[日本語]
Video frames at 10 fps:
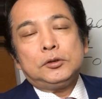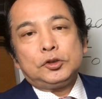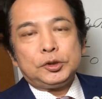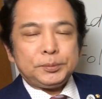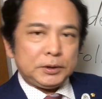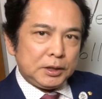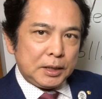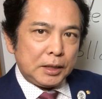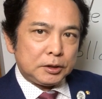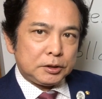自分に
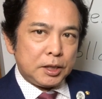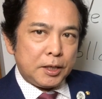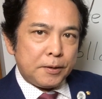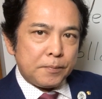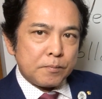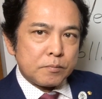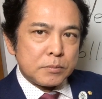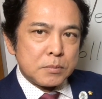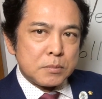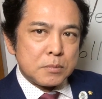対して
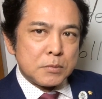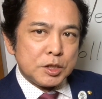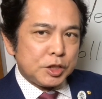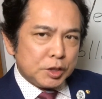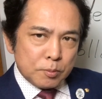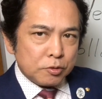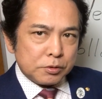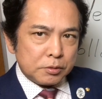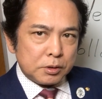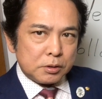質問
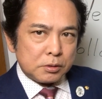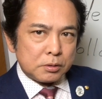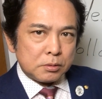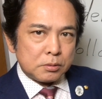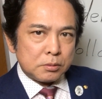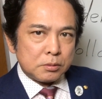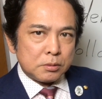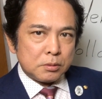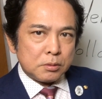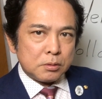するんです
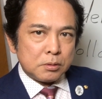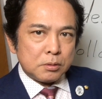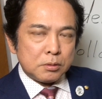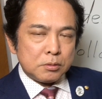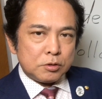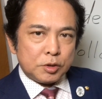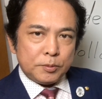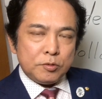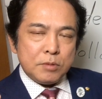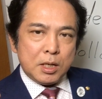自
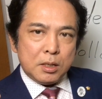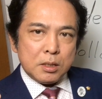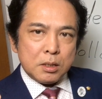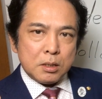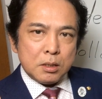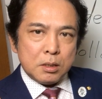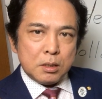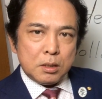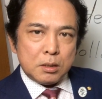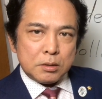分は
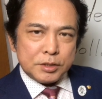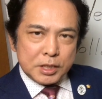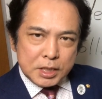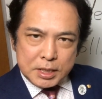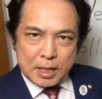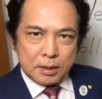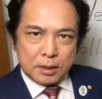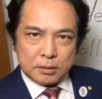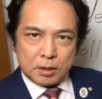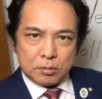リーダーなんだ
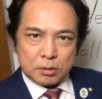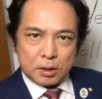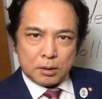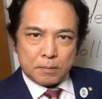ろうか